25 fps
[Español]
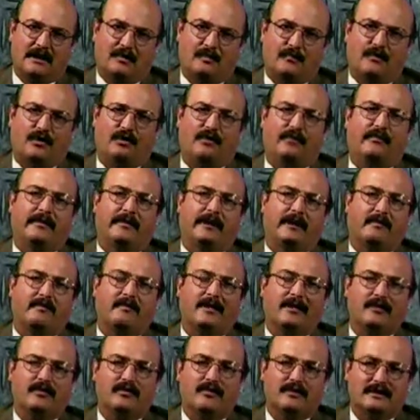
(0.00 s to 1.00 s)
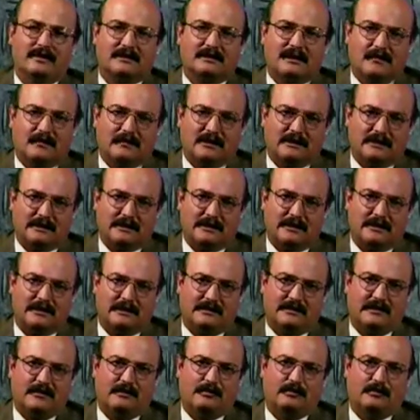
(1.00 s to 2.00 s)
proveer mayores
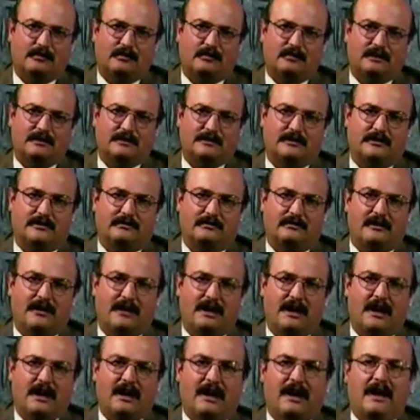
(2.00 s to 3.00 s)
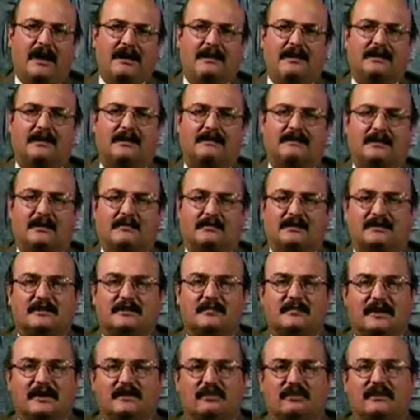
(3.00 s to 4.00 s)
capacidades de colaboración y el
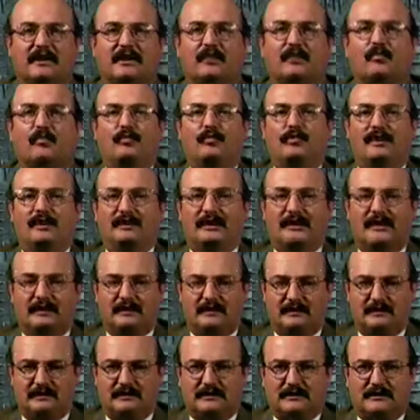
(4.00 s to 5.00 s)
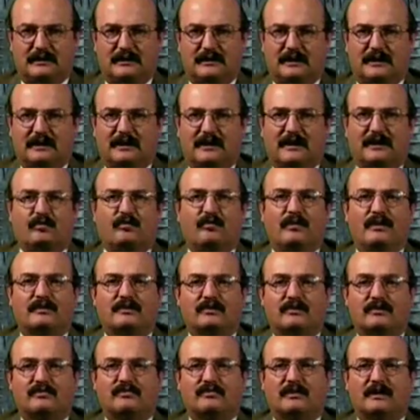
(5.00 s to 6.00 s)
establecimiento de comunidades en la que
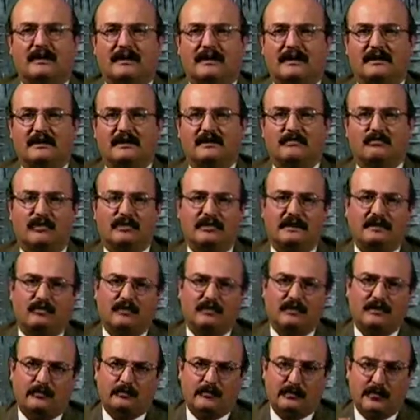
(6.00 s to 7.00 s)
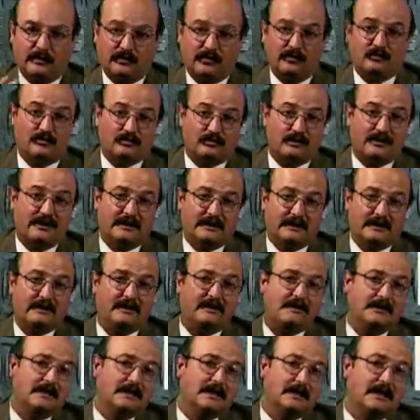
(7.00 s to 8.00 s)
nuestros clientes puedan colaborar con
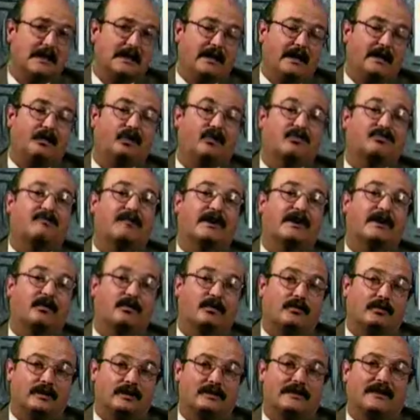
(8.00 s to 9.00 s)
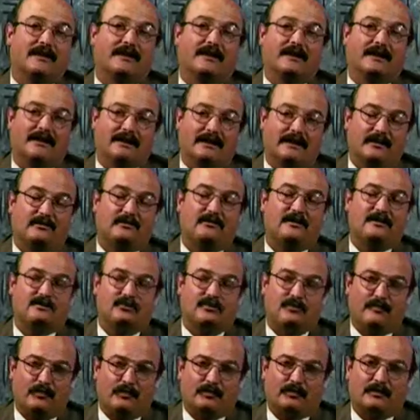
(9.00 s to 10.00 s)
ustedes, los mejores ingenieros de
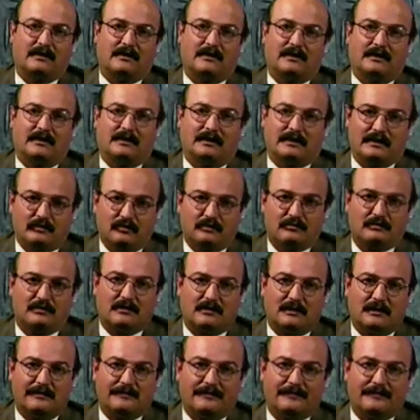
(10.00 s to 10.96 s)
soporte de la industria.